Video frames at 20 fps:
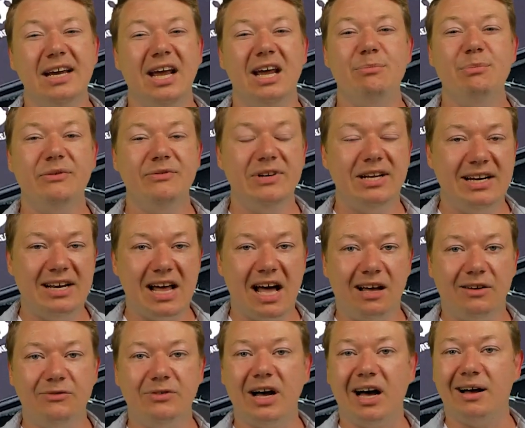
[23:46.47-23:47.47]
Immer wieder
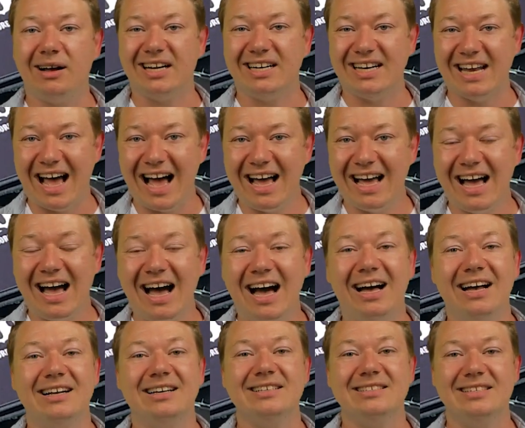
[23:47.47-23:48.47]
nachfragen,
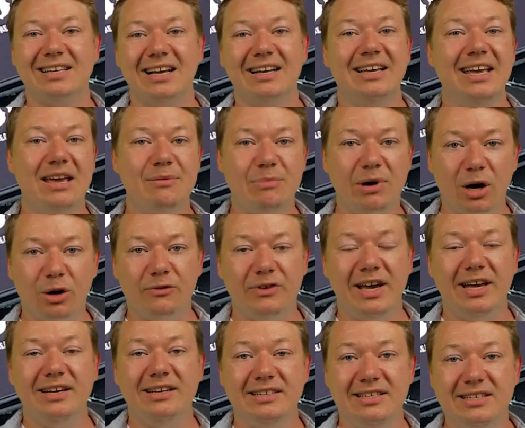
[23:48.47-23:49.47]
nachhaken, sagen, hey Mario, wir
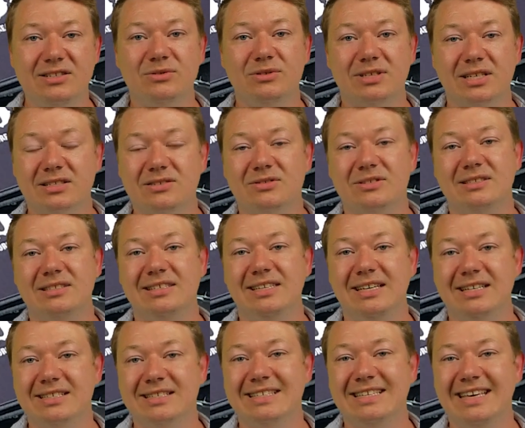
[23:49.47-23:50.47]
hätten dies und das und
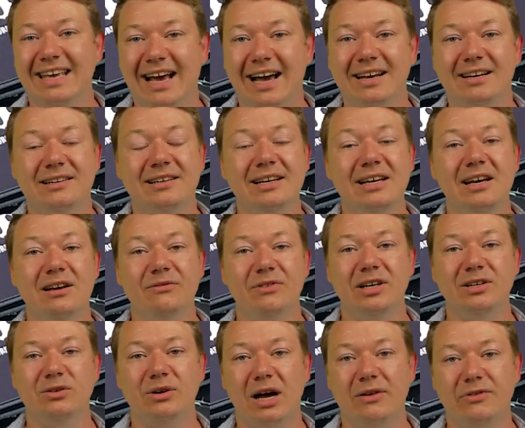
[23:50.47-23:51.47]
jenes gerne.
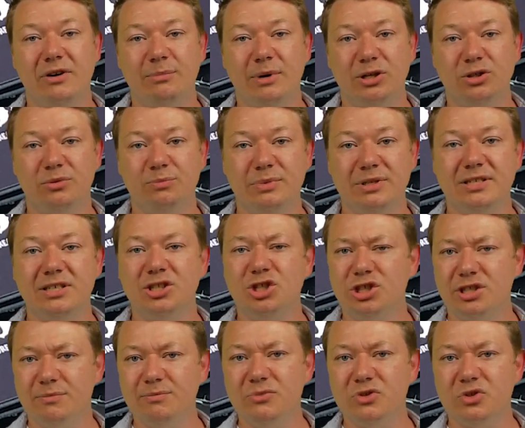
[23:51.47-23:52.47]
Vielleicht auch einfach mal schon ein bisschen bisschen
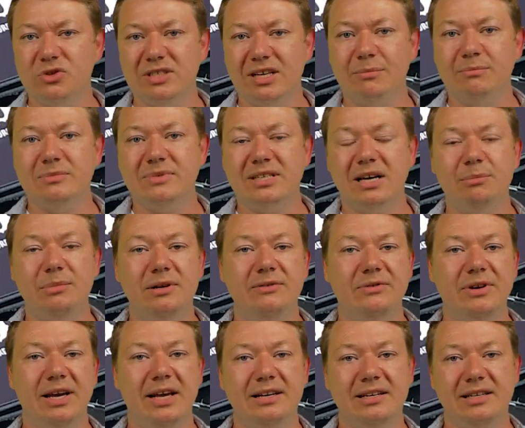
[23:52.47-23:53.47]
Stimmen zusammensammeln.
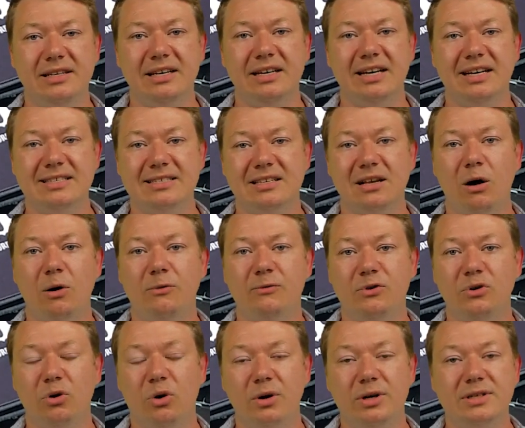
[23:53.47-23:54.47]
Wir hätten hier einen ganzen Haufen
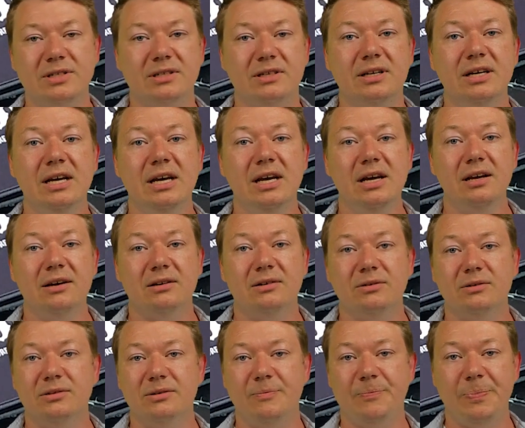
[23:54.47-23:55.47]
Leute,
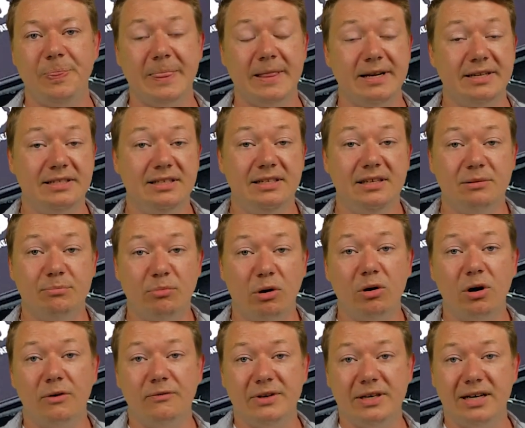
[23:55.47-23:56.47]
ähm, die
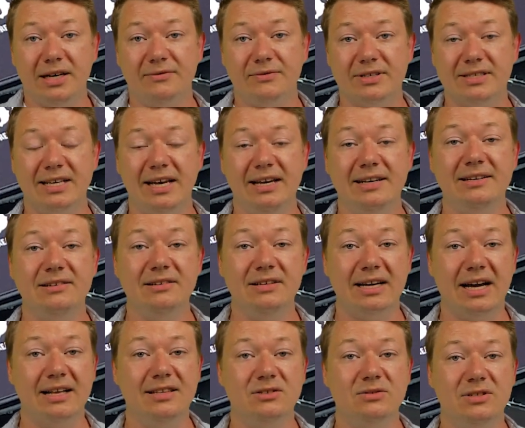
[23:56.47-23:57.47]
Bock auf irgendwas hätten.
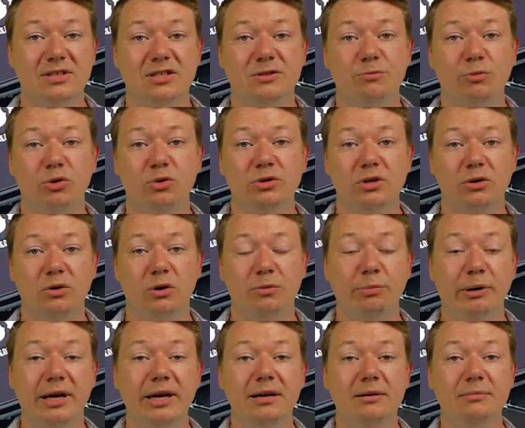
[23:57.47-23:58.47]
Kannst du dieses Produkt auch noch
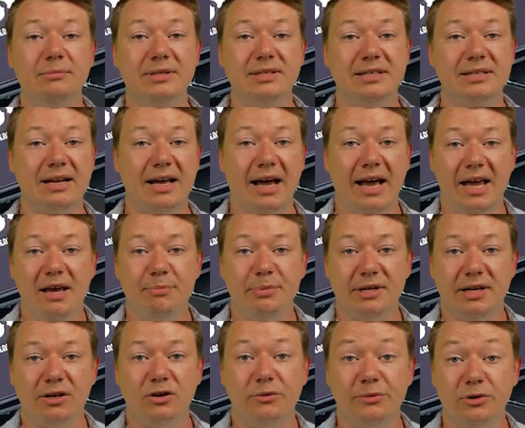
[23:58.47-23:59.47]
bringen? Ein bisschen Hype in
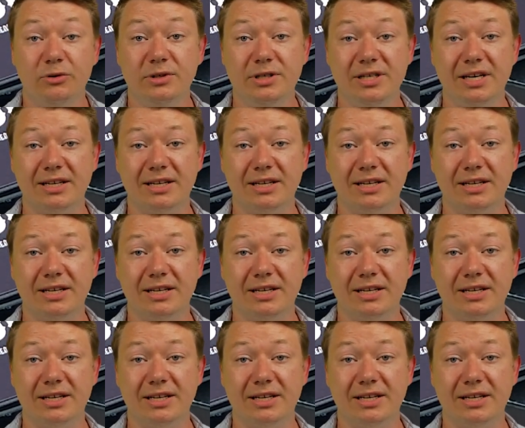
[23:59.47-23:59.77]
der Community